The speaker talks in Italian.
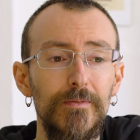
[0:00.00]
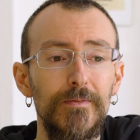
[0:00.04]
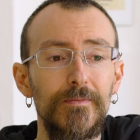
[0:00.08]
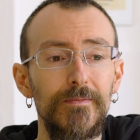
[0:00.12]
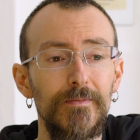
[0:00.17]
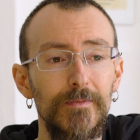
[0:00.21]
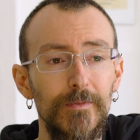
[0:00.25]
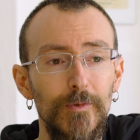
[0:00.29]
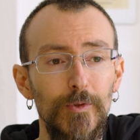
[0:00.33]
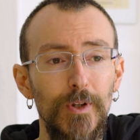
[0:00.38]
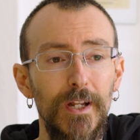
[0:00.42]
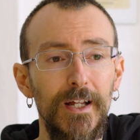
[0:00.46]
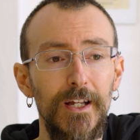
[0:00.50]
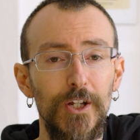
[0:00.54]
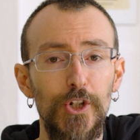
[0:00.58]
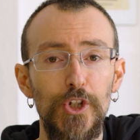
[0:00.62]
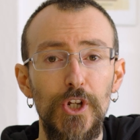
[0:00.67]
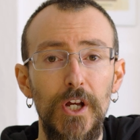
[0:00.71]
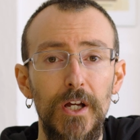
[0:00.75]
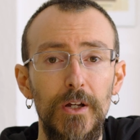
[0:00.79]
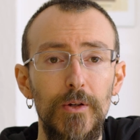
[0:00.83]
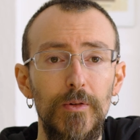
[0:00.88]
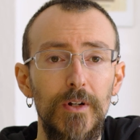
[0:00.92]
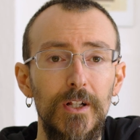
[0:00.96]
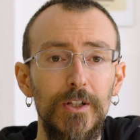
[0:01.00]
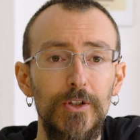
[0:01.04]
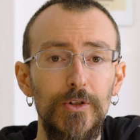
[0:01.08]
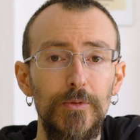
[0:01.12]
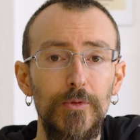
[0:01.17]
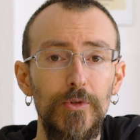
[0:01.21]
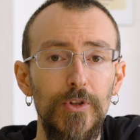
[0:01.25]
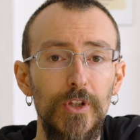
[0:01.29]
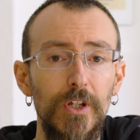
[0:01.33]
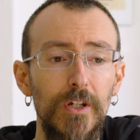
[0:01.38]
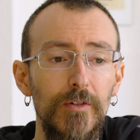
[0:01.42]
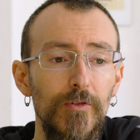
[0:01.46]
non è che c'è anche un altro
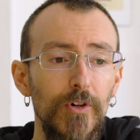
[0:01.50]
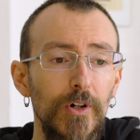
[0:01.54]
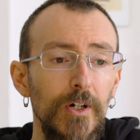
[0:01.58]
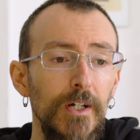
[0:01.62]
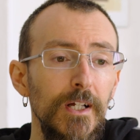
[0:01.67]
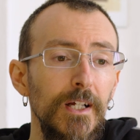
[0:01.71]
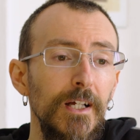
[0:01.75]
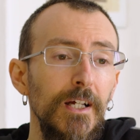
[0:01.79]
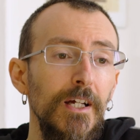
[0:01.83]
motivo,